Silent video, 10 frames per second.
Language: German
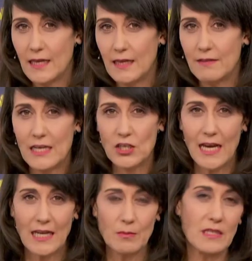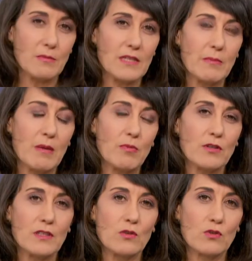Wie der Staat mit dem Thema
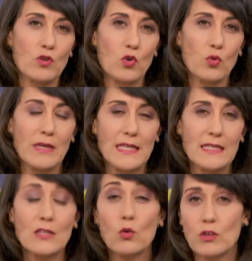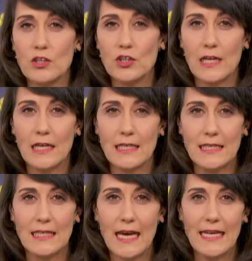Prostitution umgeht, ist
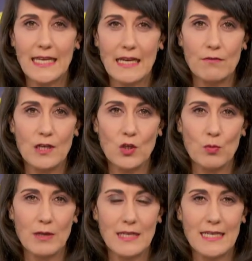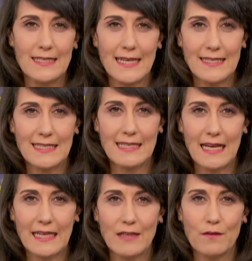unterschiedlich. Annika Will über die
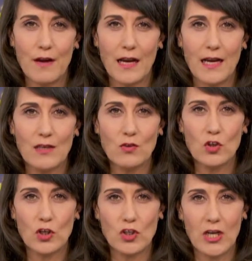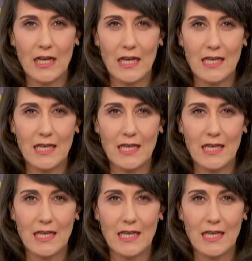Gesetzeslage in Frankreich und Deutschland.